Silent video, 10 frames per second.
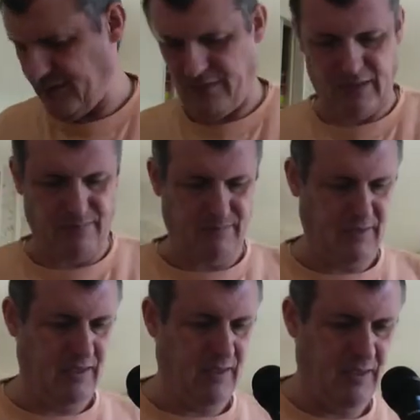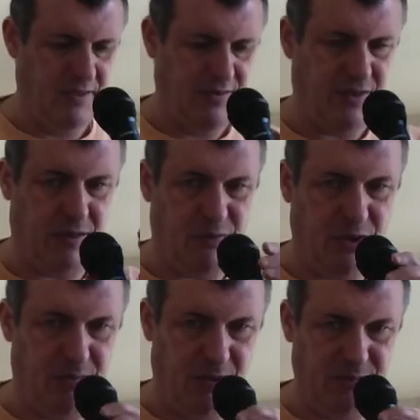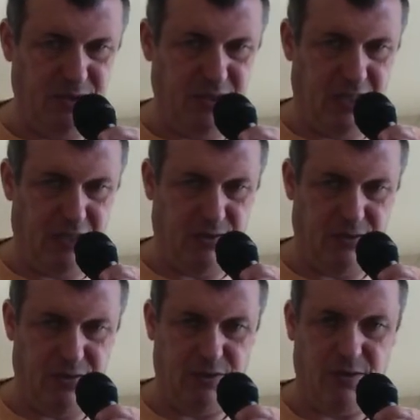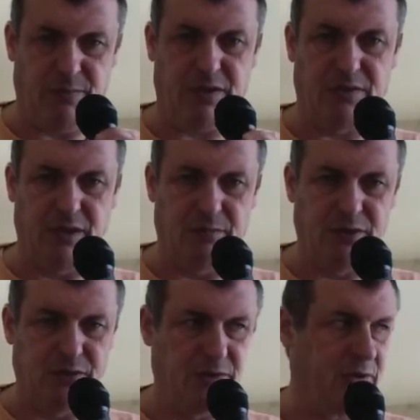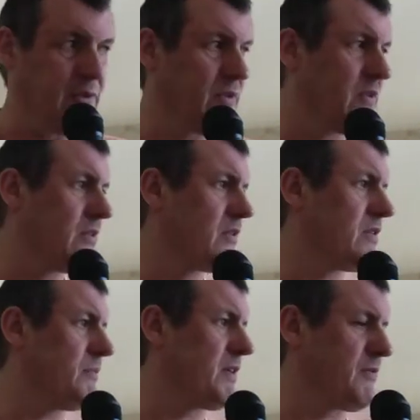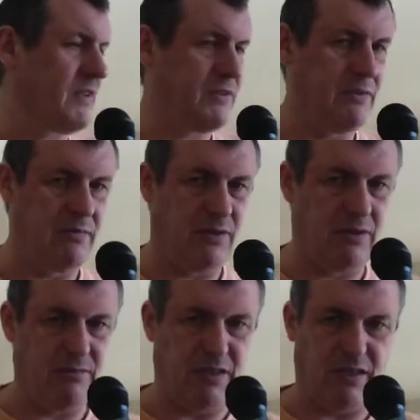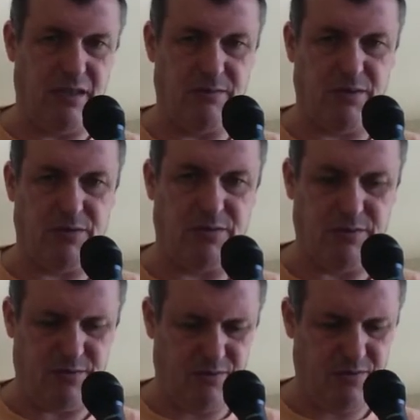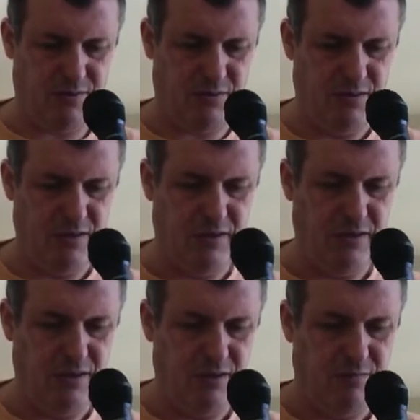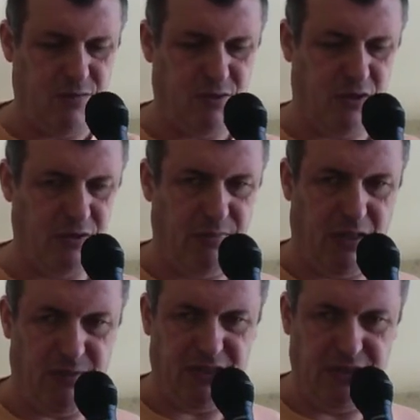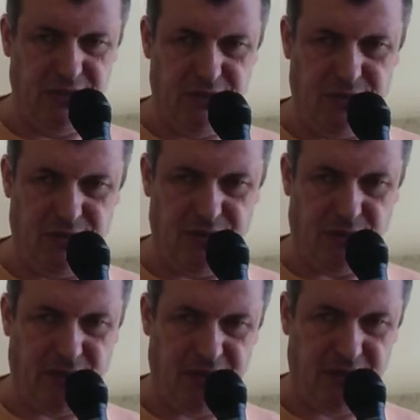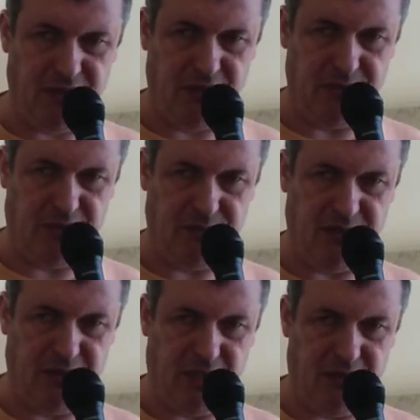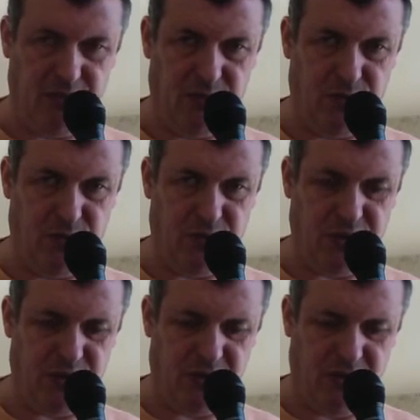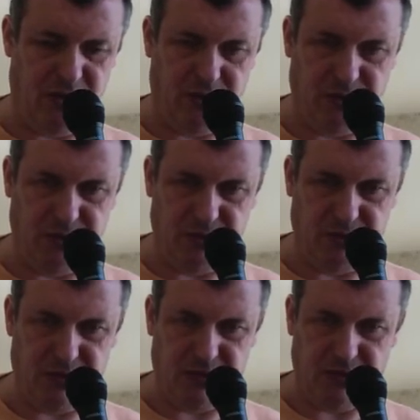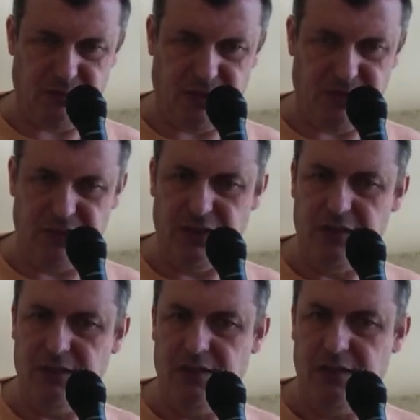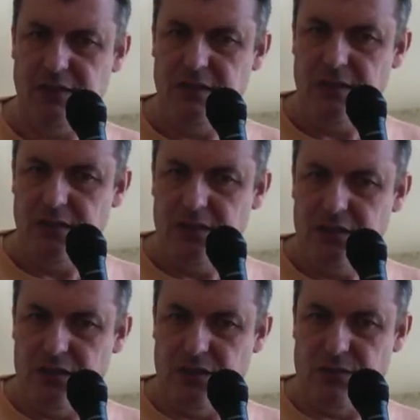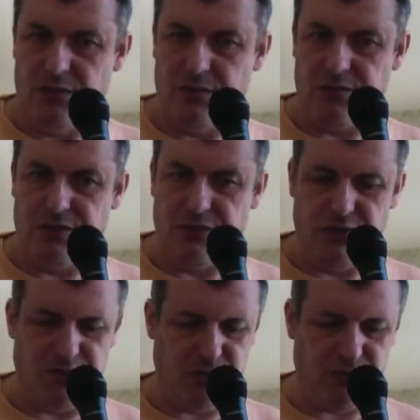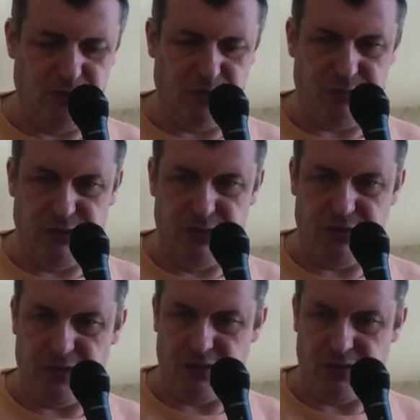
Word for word: voilà. C'est un peu quand même bizarre, euh, parce que d'habitude, ça passe facilement, mais là, bon. Euh, pourtant, du berbatine, ça passe très très bien. Mais là, j'ai quand rien compris du tout ce qui s'est passé. Et donc, je trouve un peu très